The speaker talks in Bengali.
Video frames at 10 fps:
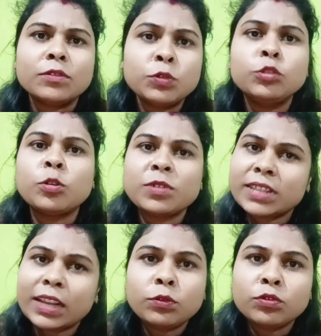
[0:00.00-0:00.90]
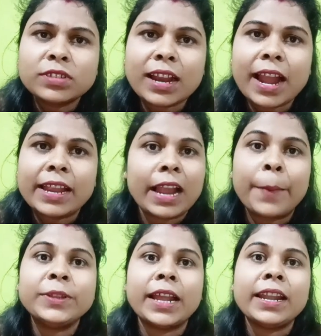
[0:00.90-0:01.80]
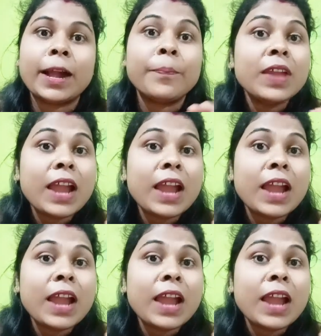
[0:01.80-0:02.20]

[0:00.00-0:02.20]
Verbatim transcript: ছুত অবস্থায় কি দুধ চা খাই আমি জানি না